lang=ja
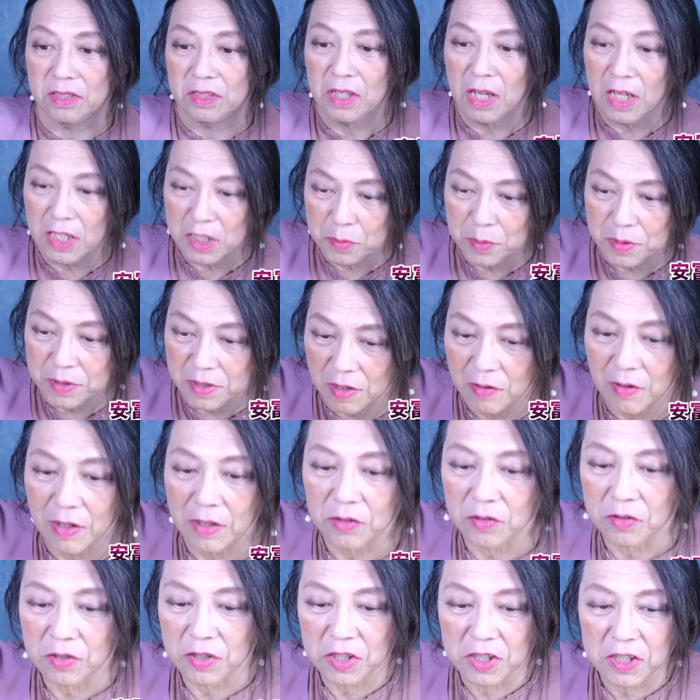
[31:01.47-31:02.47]
石井はじめさん、
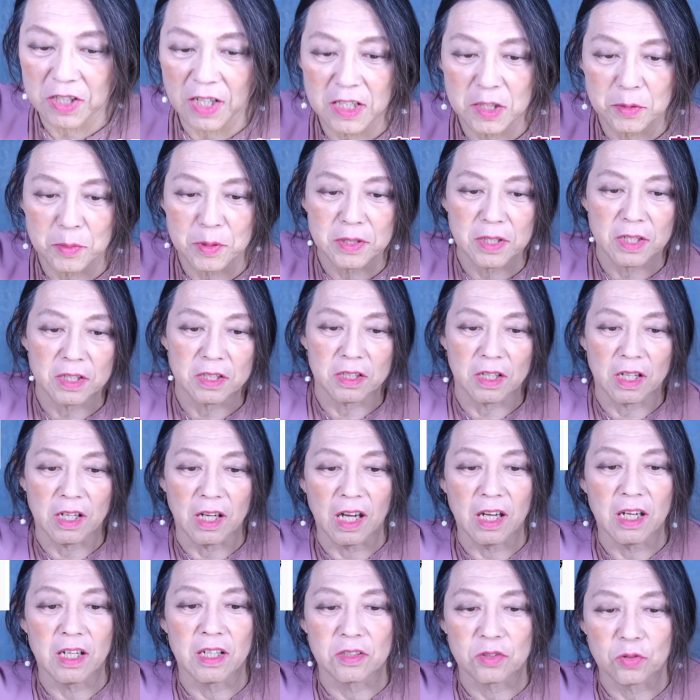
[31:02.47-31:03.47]
あの石井はじめさんて、
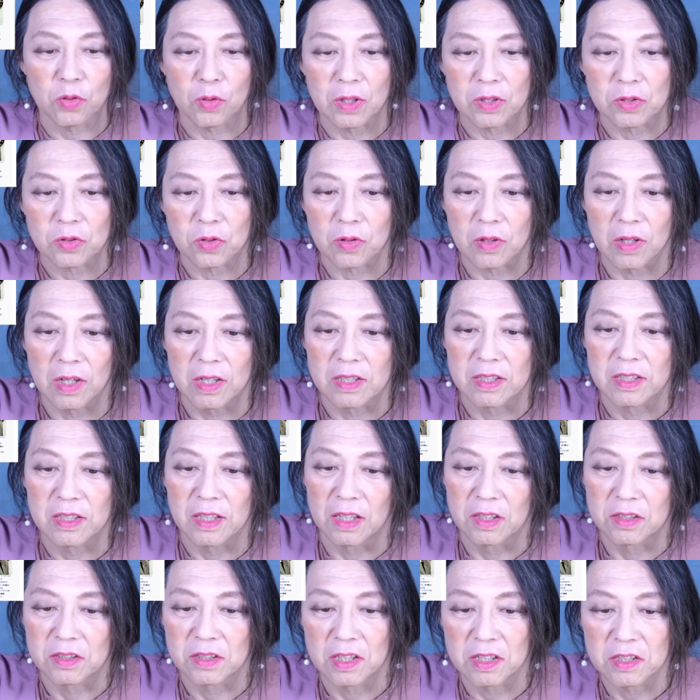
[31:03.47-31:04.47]
あ、そうかそうか。
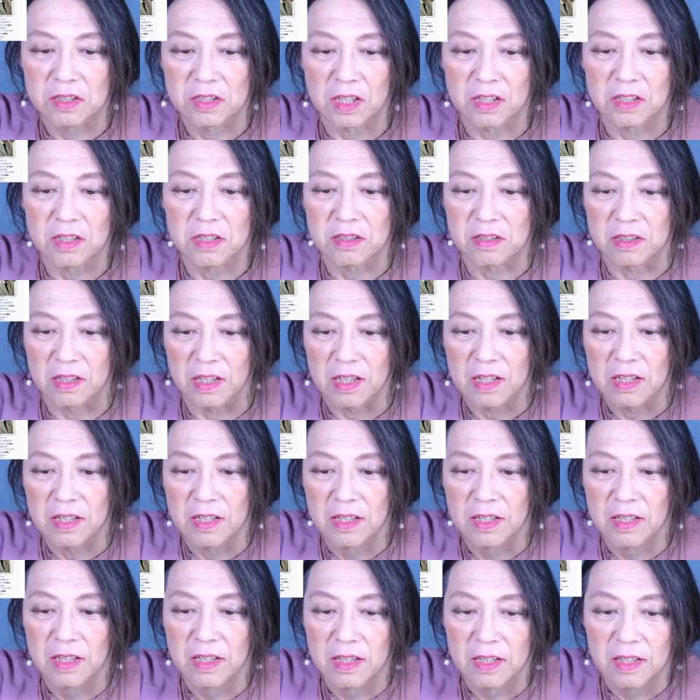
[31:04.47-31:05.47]
デジ家ですね。
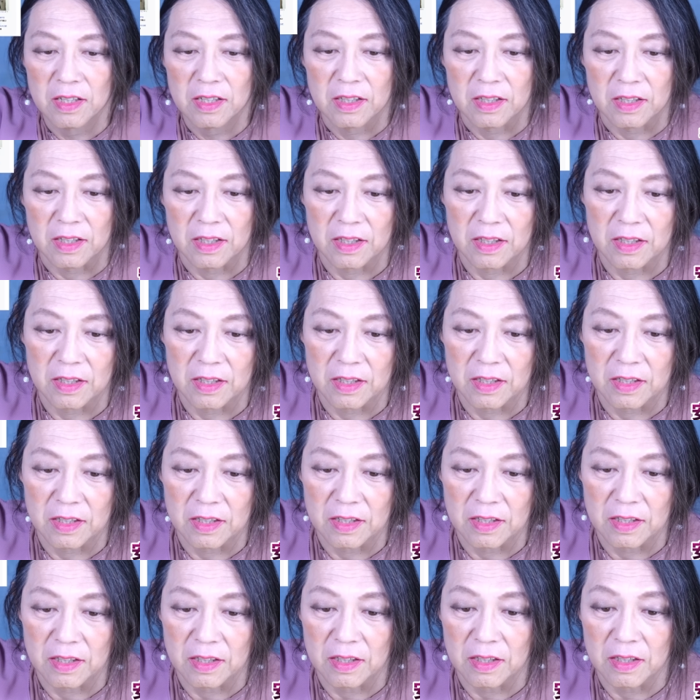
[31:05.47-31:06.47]

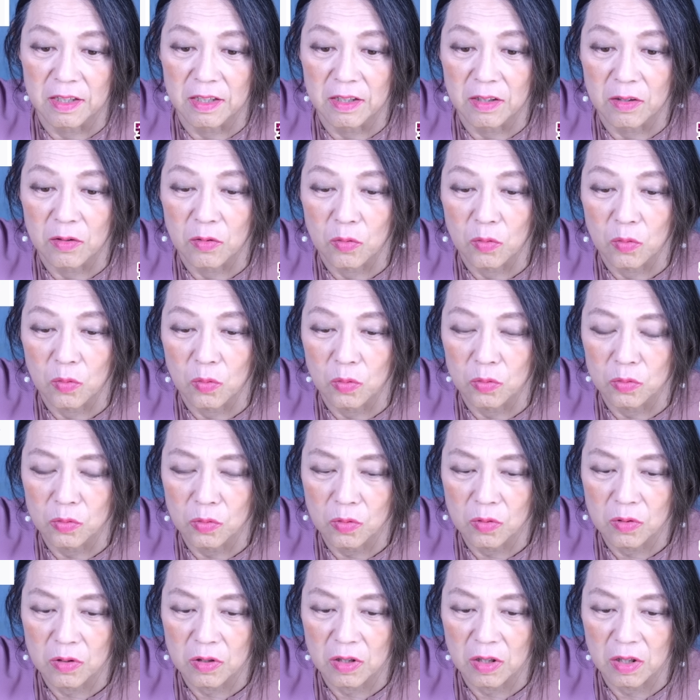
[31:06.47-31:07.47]
えー、こ
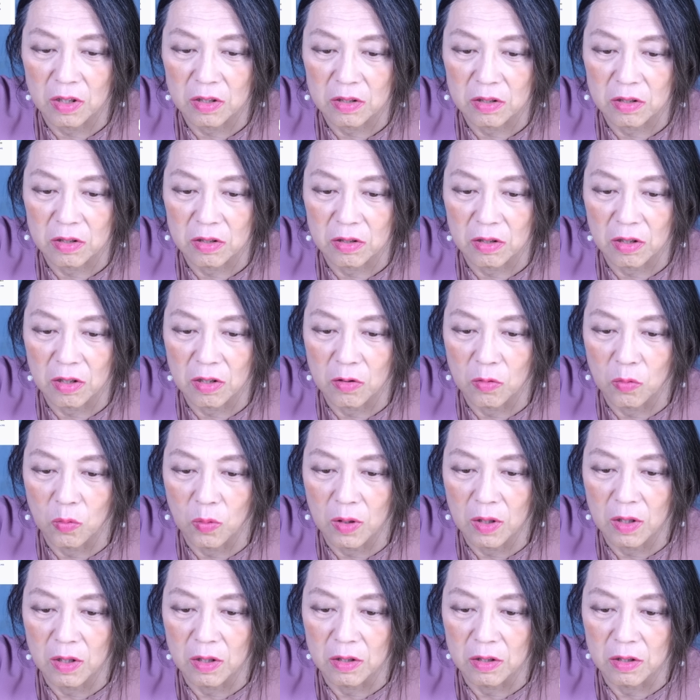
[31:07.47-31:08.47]
の方
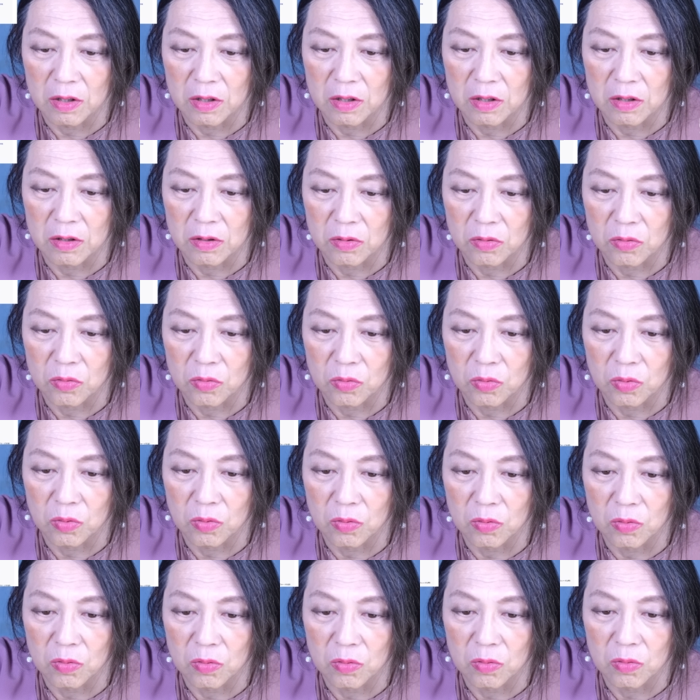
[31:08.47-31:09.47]
は、えっ、ー、
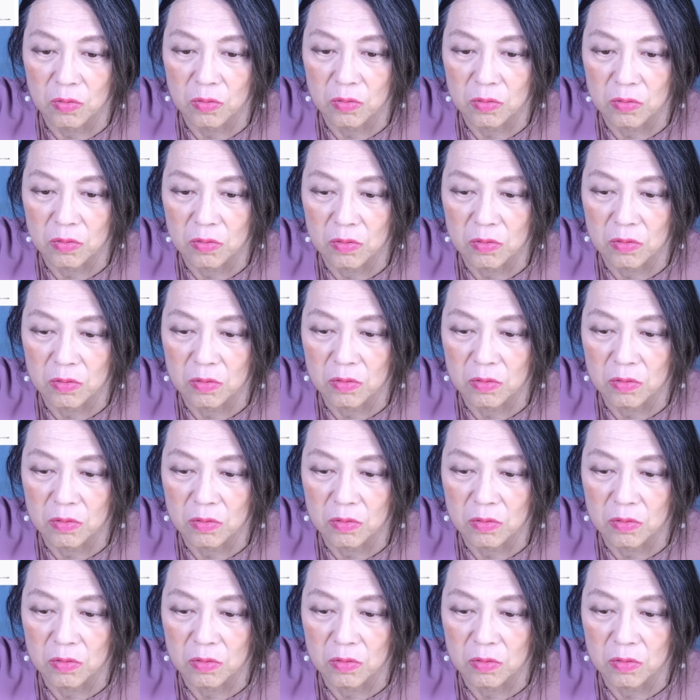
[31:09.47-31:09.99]
と、